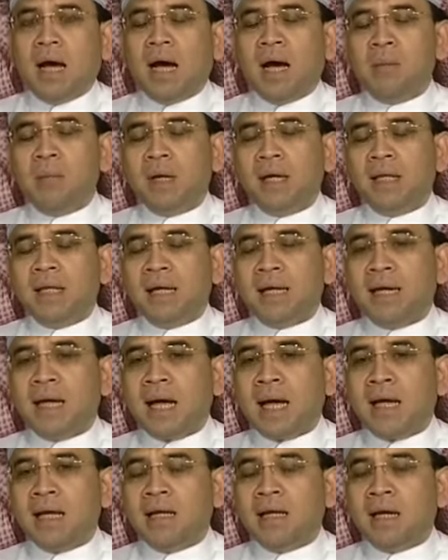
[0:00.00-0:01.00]
اما اذا
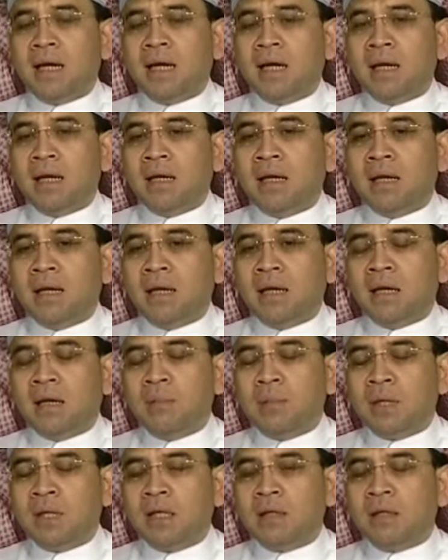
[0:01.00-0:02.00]
كان
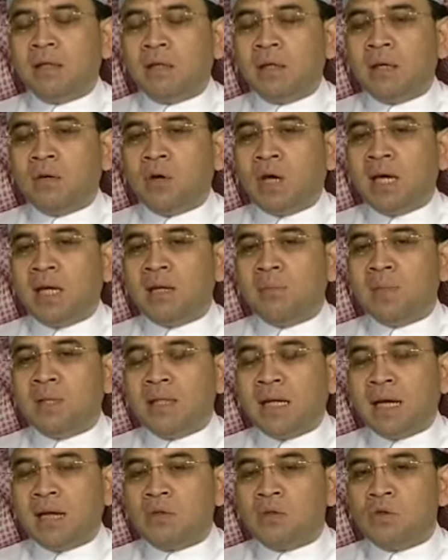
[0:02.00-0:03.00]
المريض يعاني من
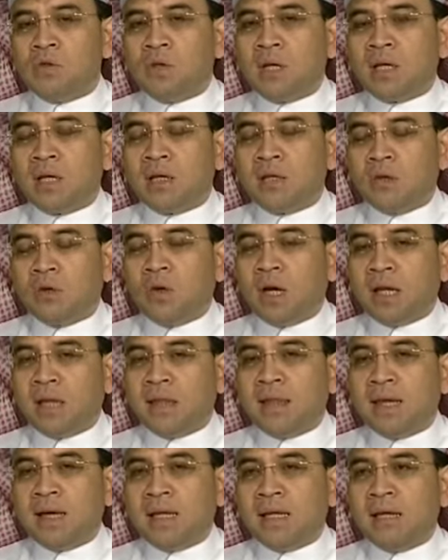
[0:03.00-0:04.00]
داء السكري النوع
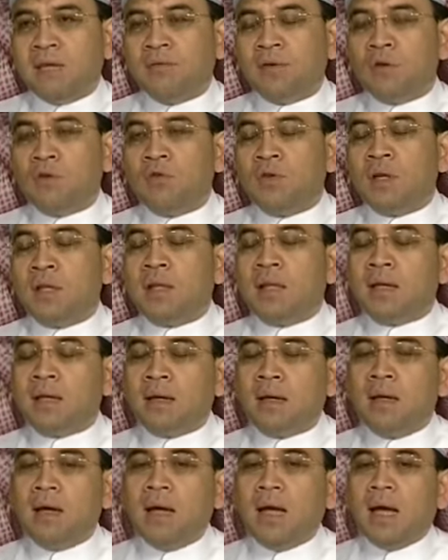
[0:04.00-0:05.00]
الثاني
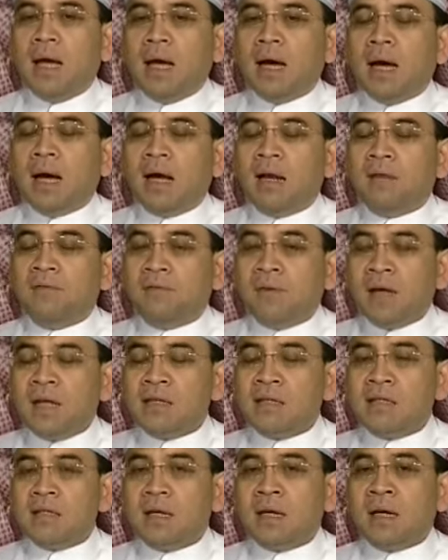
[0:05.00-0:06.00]
فيفضل
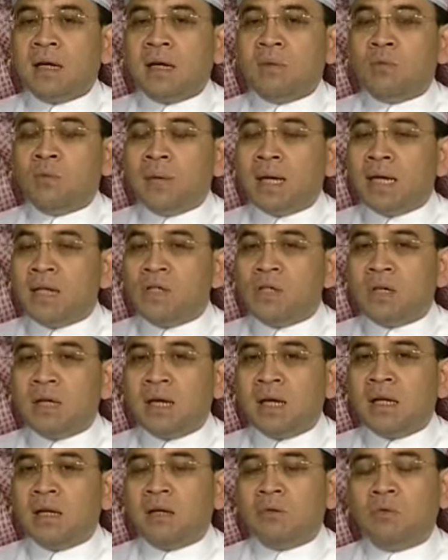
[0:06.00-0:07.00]
الفحص
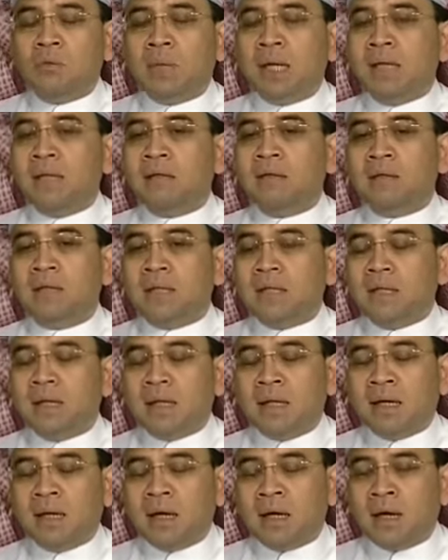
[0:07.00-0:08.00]
مباشرة لأنه ما ندري
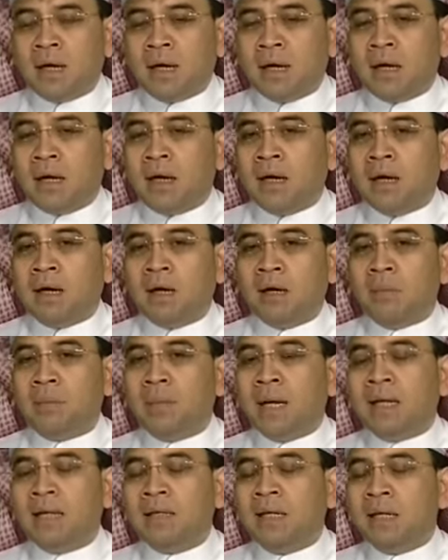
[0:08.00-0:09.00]

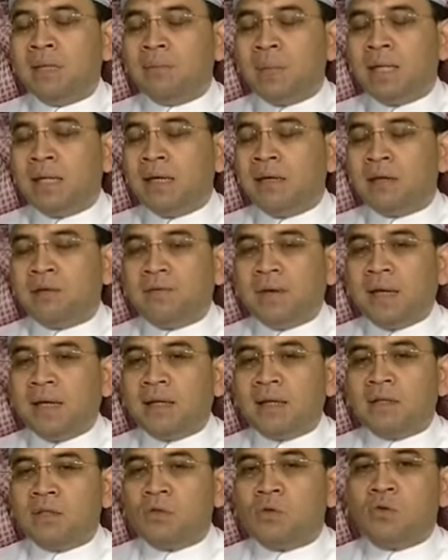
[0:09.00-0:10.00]
ما ما نعرف
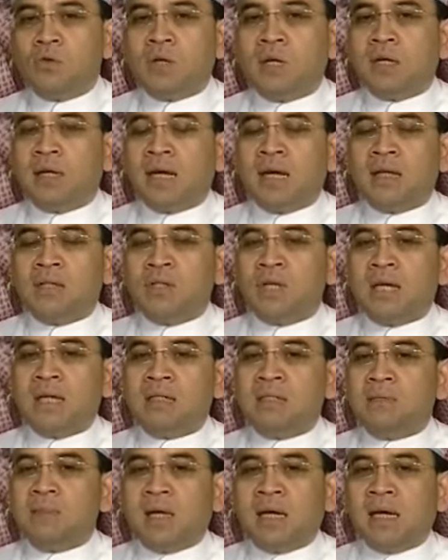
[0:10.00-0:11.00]
إحنا السكر كان
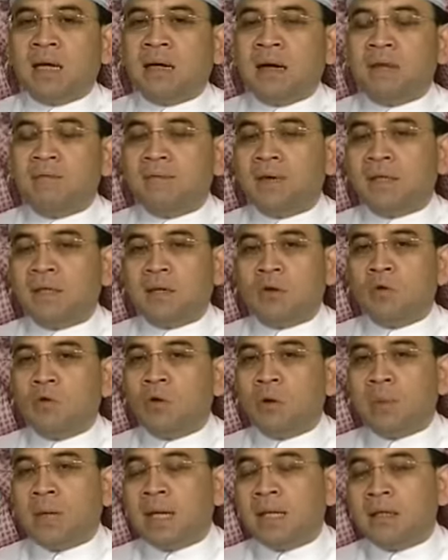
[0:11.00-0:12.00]
جالس معاه كم فترة
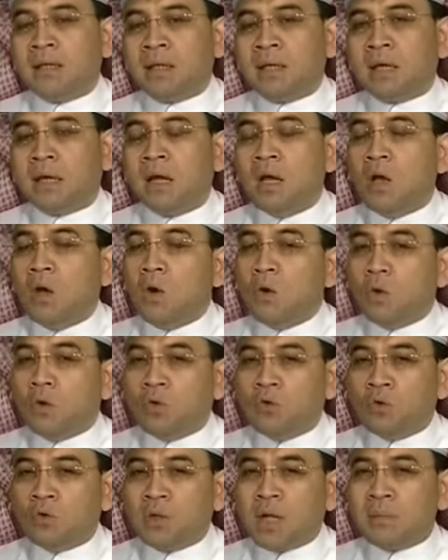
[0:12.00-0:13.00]
هو ما يدري
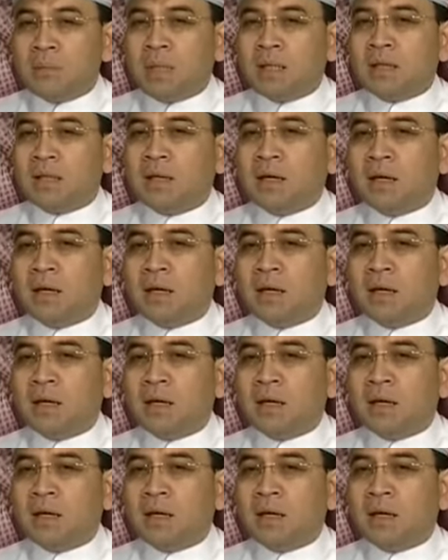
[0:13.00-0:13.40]
وتم